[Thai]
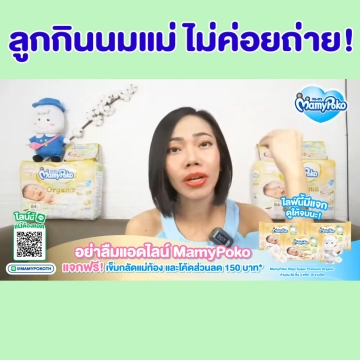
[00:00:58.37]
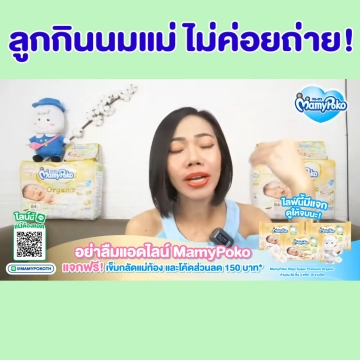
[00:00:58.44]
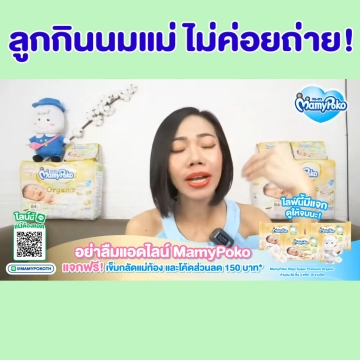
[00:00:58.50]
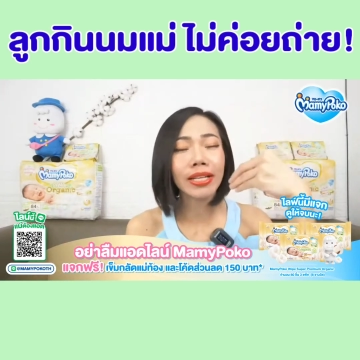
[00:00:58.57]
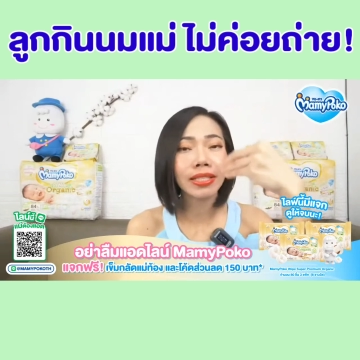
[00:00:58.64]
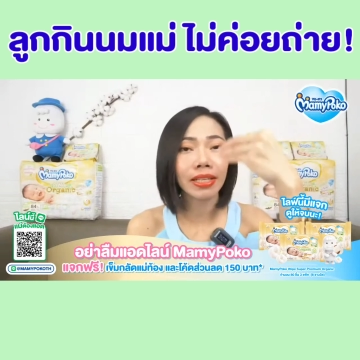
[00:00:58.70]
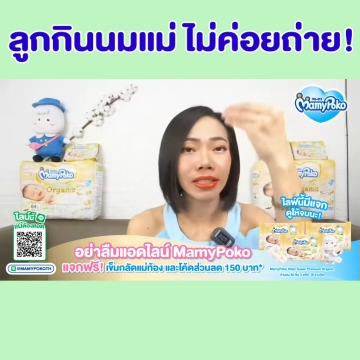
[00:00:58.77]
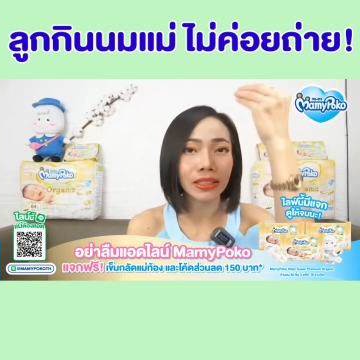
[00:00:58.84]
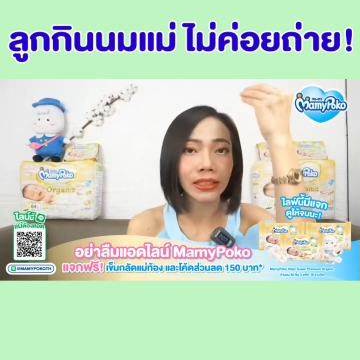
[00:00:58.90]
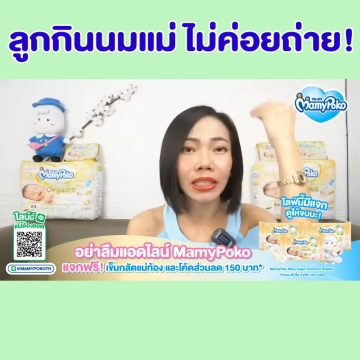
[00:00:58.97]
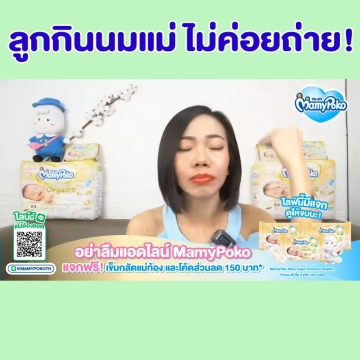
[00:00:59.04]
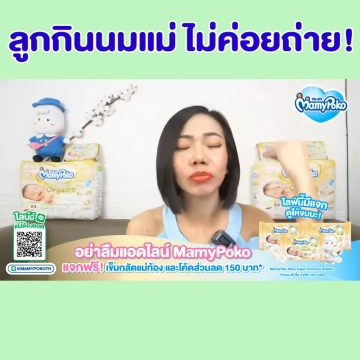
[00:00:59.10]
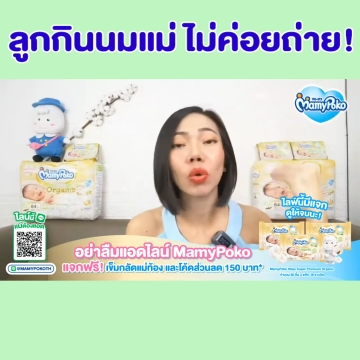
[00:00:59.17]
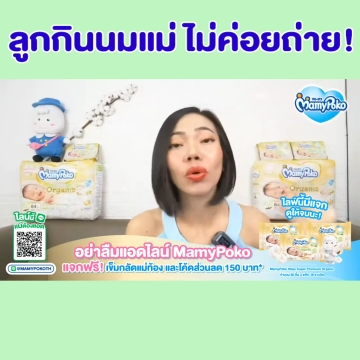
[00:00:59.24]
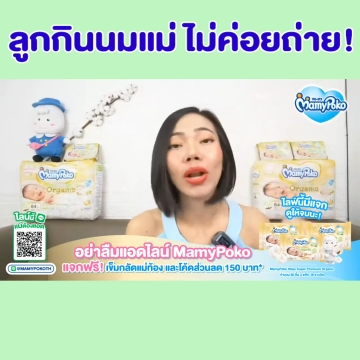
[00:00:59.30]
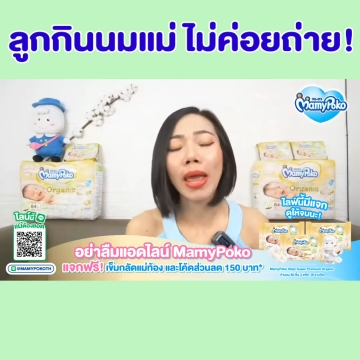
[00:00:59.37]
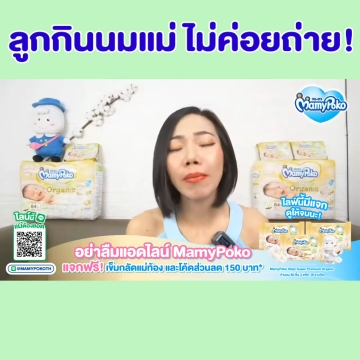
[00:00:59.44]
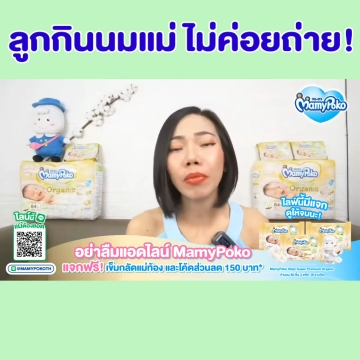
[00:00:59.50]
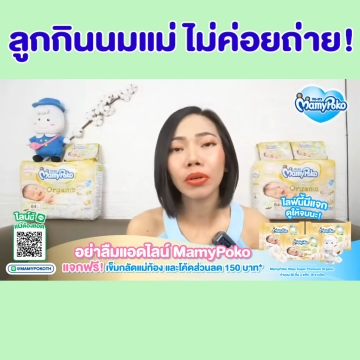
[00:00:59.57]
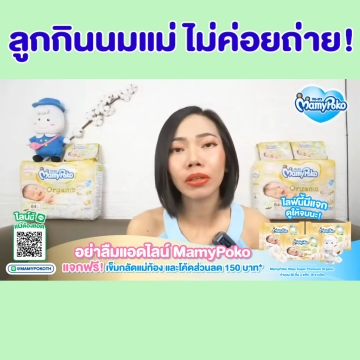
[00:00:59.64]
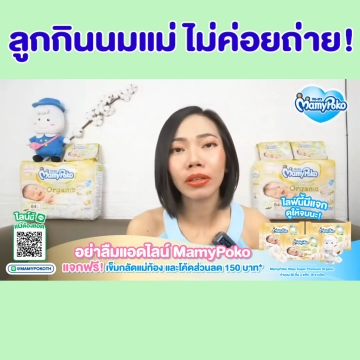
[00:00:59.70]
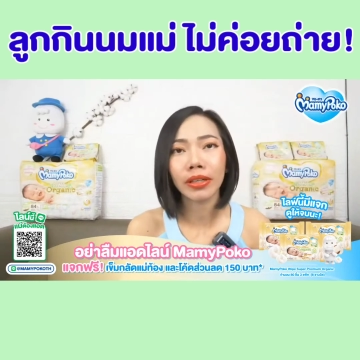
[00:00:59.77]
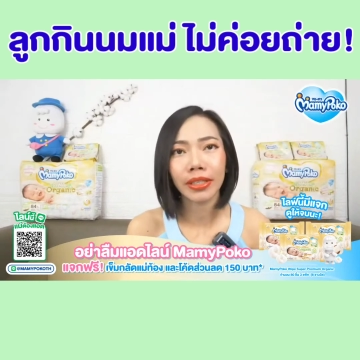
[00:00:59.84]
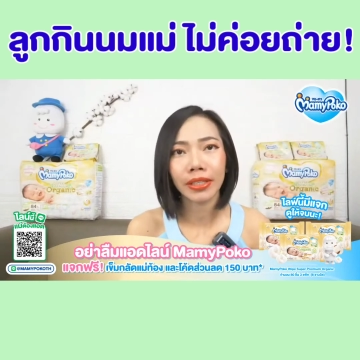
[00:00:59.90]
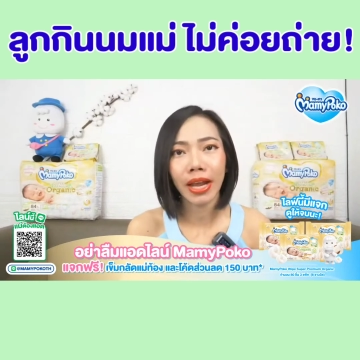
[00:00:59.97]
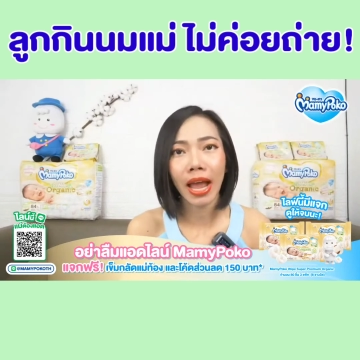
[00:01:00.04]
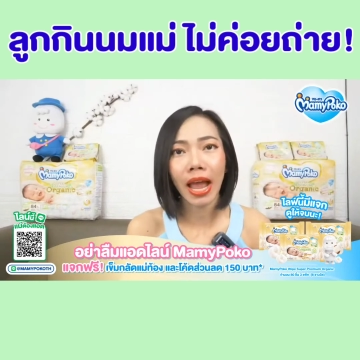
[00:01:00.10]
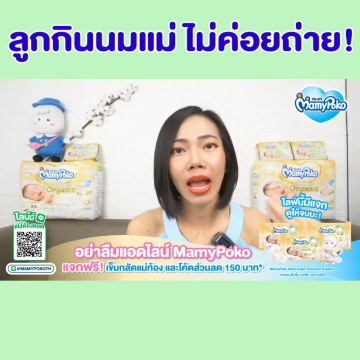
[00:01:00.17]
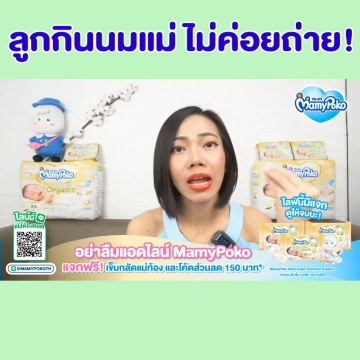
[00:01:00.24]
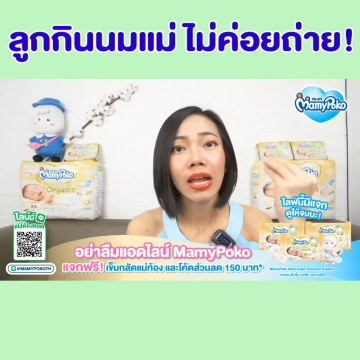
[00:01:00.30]
ชน์ในการเจริญเติบโตได้หมดเลย
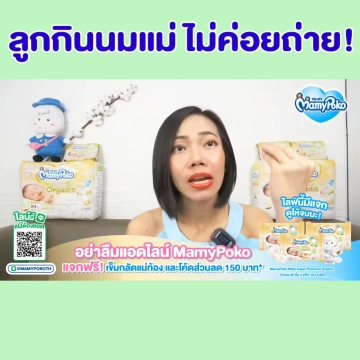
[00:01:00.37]
นะคะ